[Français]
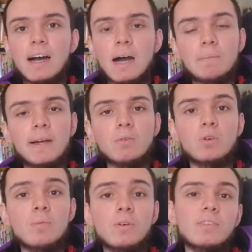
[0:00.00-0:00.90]
Après, on
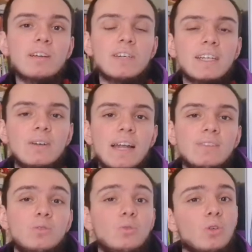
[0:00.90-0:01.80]
commence avec la
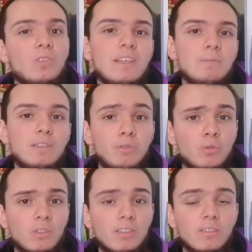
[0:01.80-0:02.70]
deuxième division
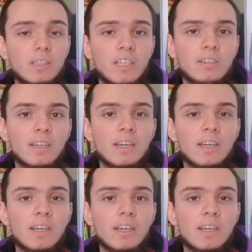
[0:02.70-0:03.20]
de district,